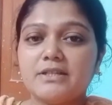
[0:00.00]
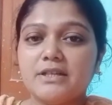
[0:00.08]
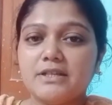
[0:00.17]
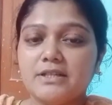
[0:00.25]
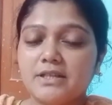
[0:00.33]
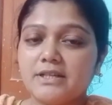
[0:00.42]

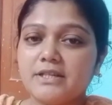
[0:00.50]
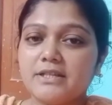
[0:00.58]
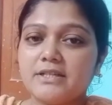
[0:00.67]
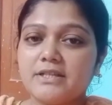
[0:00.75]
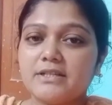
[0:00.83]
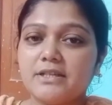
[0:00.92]
সেই ছেলেটা
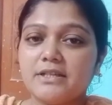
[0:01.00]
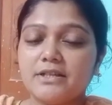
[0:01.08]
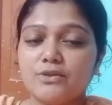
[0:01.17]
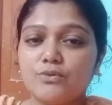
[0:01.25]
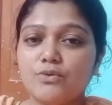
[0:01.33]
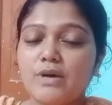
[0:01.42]
এসে ছেলেকে
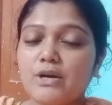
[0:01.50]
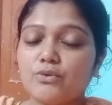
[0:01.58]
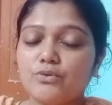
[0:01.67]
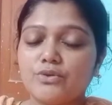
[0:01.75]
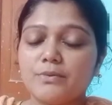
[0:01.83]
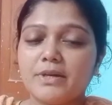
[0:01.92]
তুললো আরও
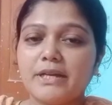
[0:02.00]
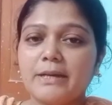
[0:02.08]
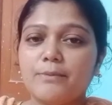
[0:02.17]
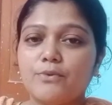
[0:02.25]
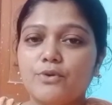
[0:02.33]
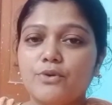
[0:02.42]
দুজন ওকে
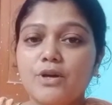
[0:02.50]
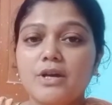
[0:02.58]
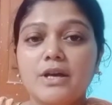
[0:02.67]
হেল্প করলো